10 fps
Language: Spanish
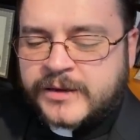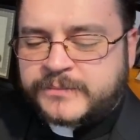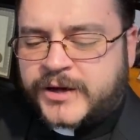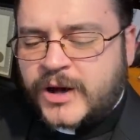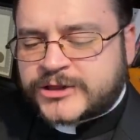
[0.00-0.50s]

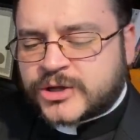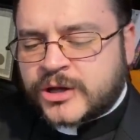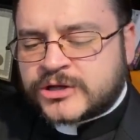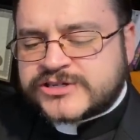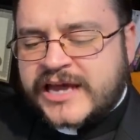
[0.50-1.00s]
Pero a todos
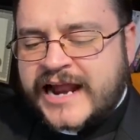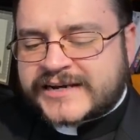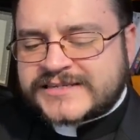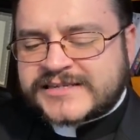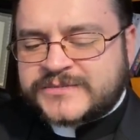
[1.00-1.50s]
los que la
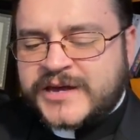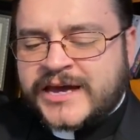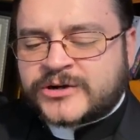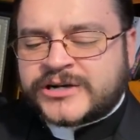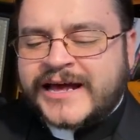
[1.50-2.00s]

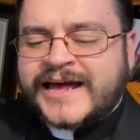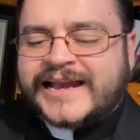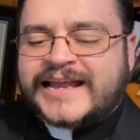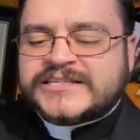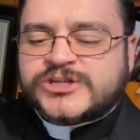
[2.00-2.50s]
recibieron
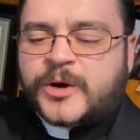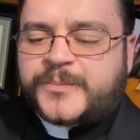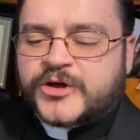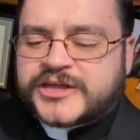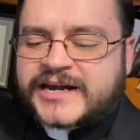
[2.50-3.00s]
les dio
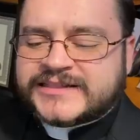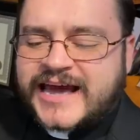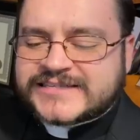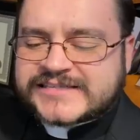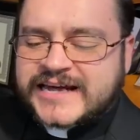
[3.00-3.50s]
poder de
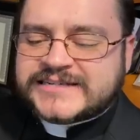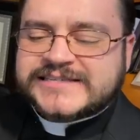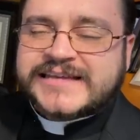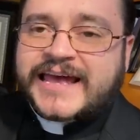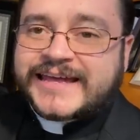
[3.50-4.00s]

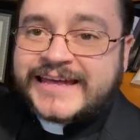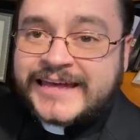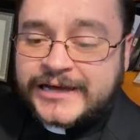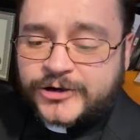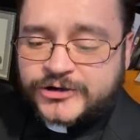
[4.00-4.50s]
hacerse
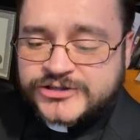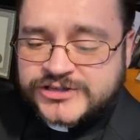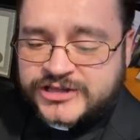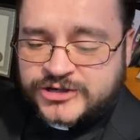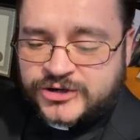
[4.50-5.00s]
hijos
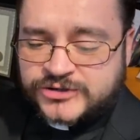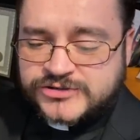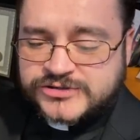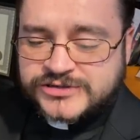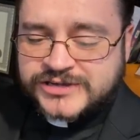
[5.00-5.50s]
de
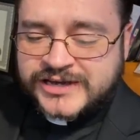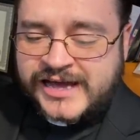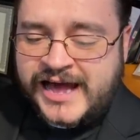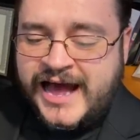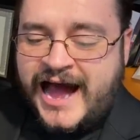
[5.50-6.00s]
Dios,
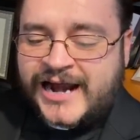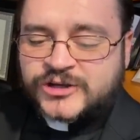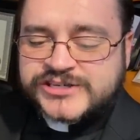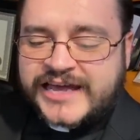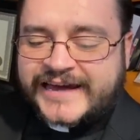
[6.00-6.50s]
a
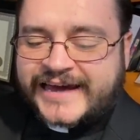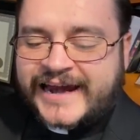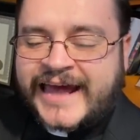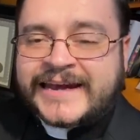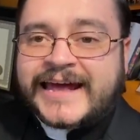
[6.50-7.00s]
los que
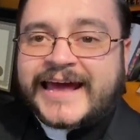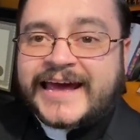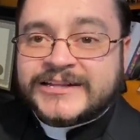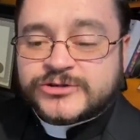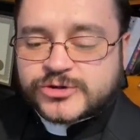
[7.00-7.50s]
creen
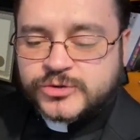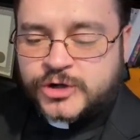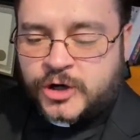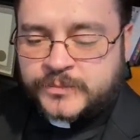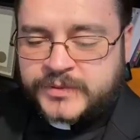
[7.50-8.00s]
en su
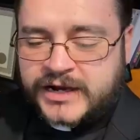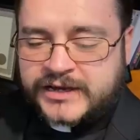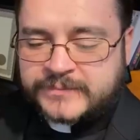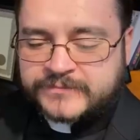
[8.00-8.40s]
nombre.